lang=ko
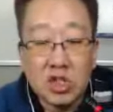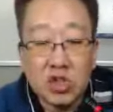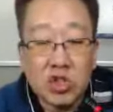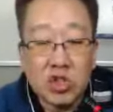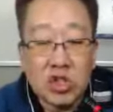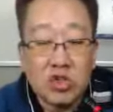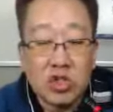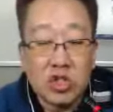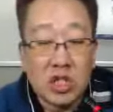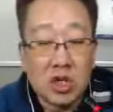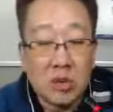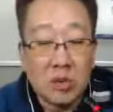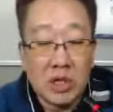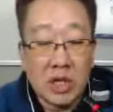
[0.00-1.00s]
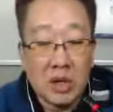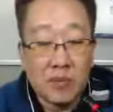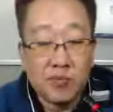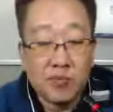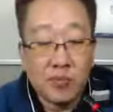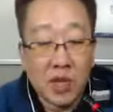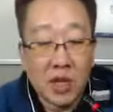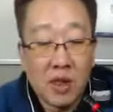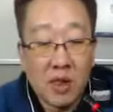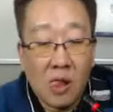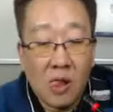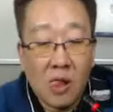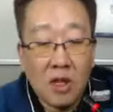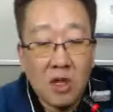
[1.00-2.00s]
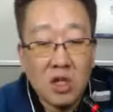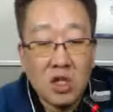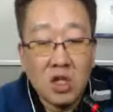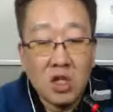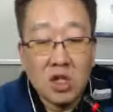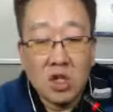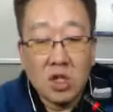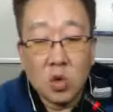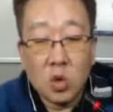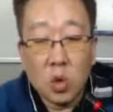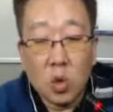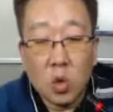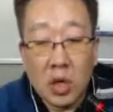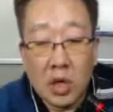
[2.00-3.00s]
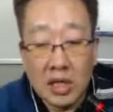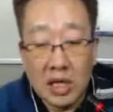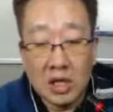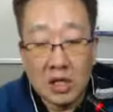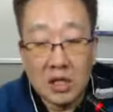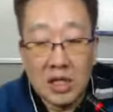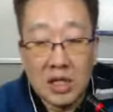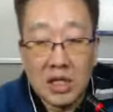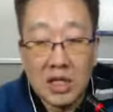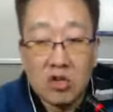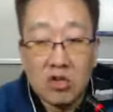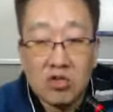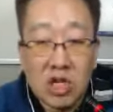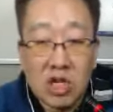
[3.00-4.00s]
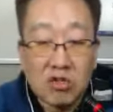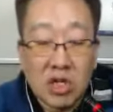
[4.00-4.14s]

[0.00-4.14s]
투자 유치했다고 합니다. 토고가 예. 근데 이 투자를 누가